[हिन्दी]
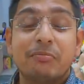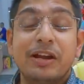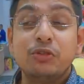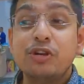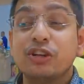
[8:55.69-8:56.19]

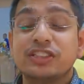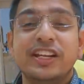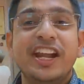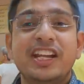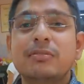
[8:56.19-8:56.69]
मैं टू
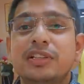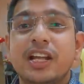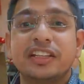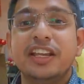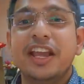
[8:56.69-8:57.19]
में
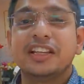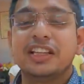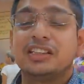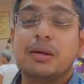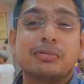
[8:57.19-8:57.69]
टर्की गया
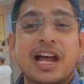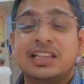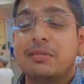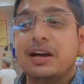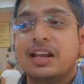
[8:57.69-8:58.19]
था तब
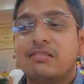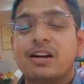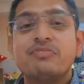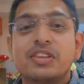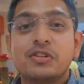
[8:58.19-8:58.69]
खाया था
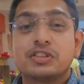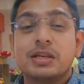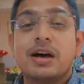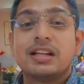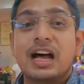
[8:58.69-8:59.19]
बाकलावा
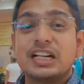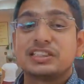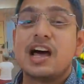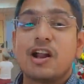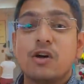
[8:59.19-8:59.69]
उसके बाद
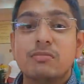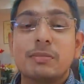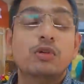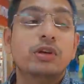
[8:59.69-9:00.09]
आज खा रहा हूँ मैं